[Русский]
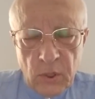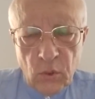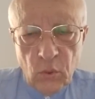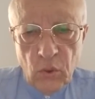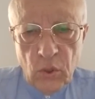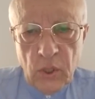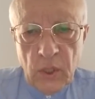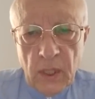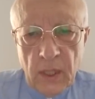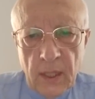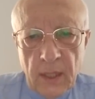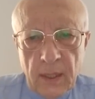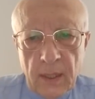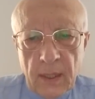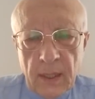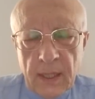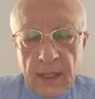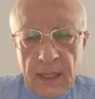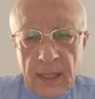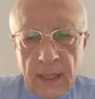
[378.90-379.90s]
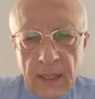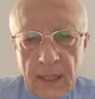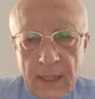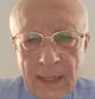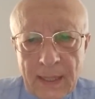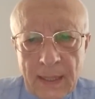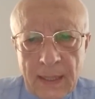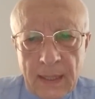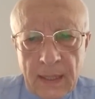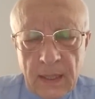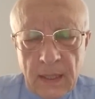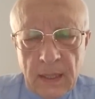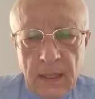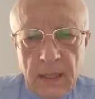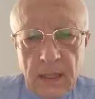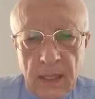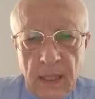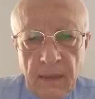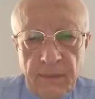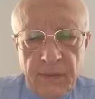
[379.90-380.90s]
по сути,
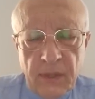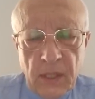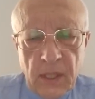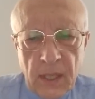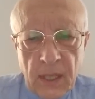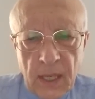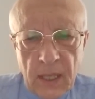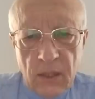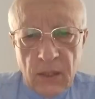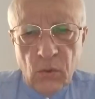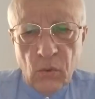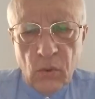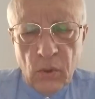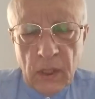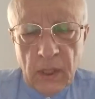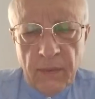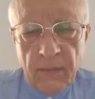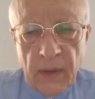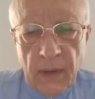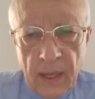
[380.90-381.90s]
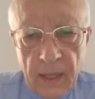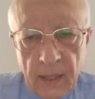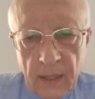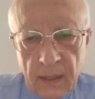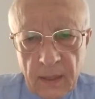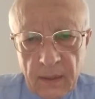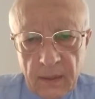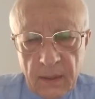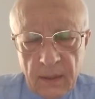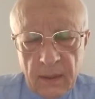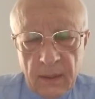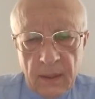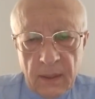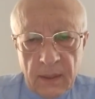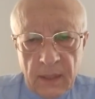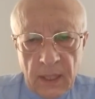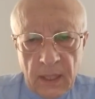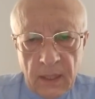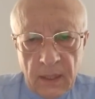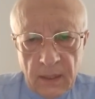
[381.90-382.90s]
Российская Федерация, ну, глава
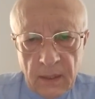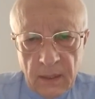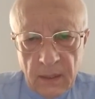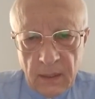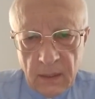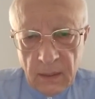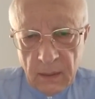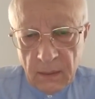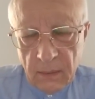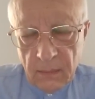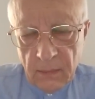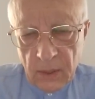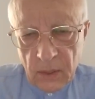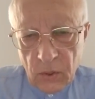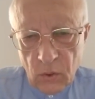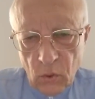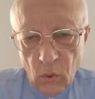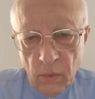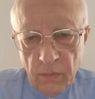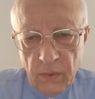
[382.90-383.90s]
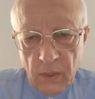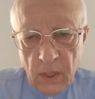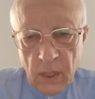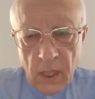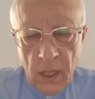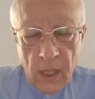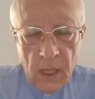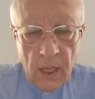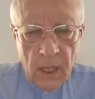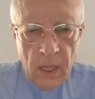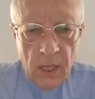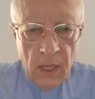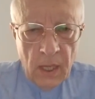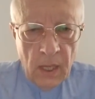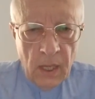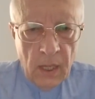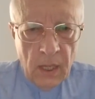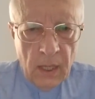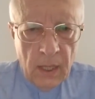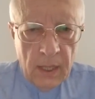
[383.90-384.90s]
э, этой Московии,
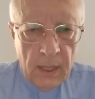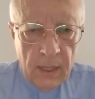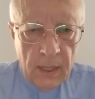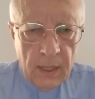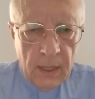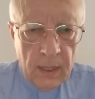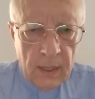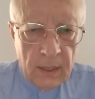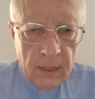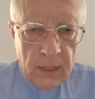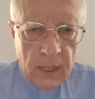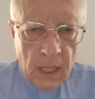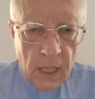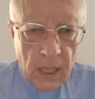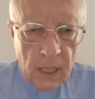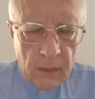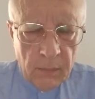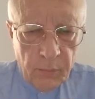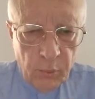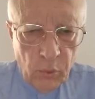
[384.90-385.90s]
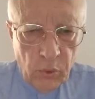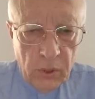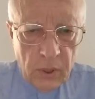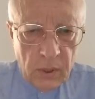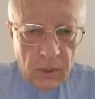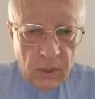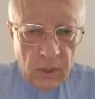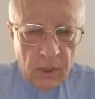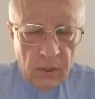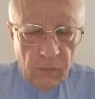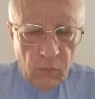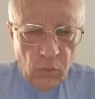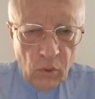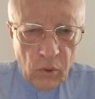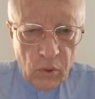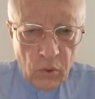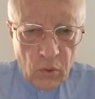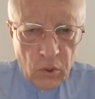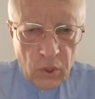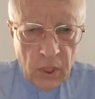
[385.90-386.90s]
э, тиран Путин и его
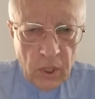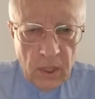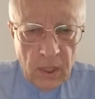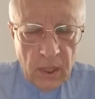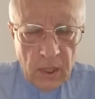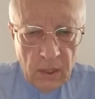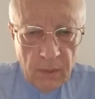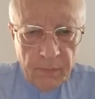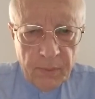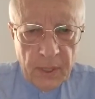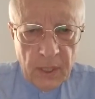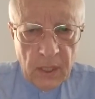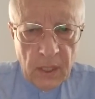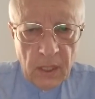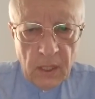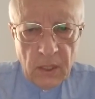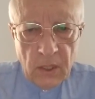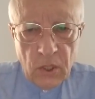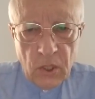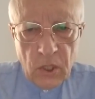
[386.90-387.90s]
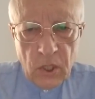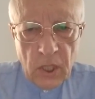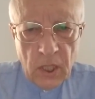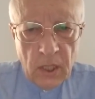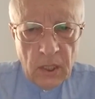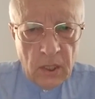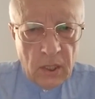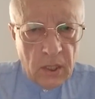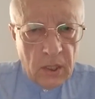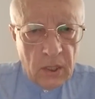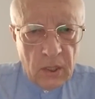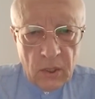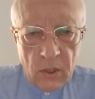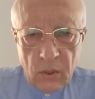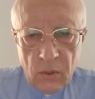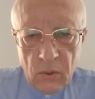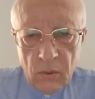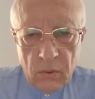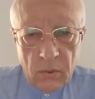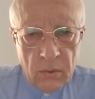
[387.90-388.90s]
окружение, они приняли решение,
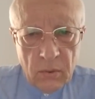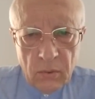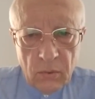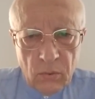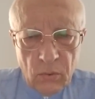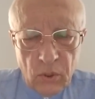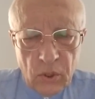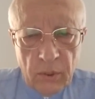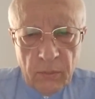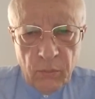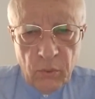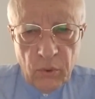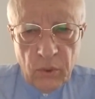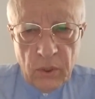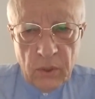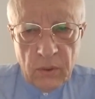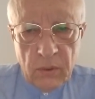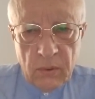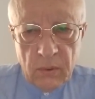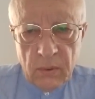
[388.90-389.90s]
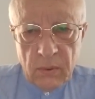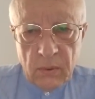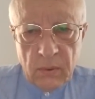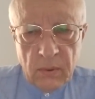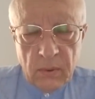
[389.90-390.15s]
что уже будет